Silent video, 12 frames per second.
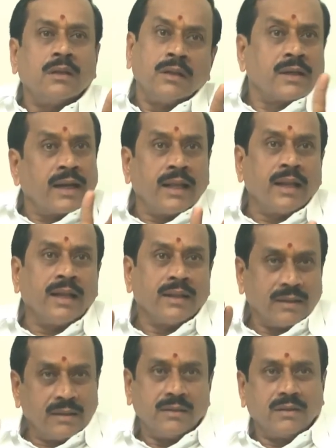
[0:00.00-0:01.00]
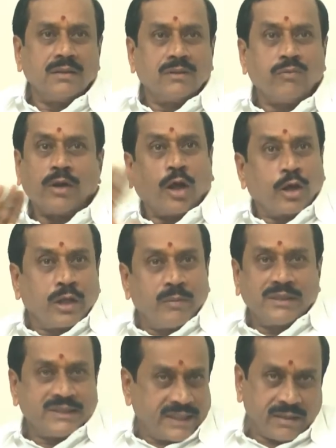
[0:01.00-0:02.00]
இருக்கலாம்ல ஃபார்
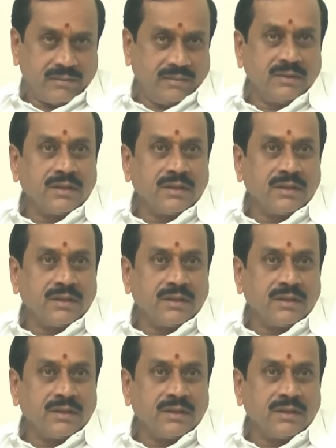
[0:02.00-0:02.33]
ஆர்குமெண்ட் சேக்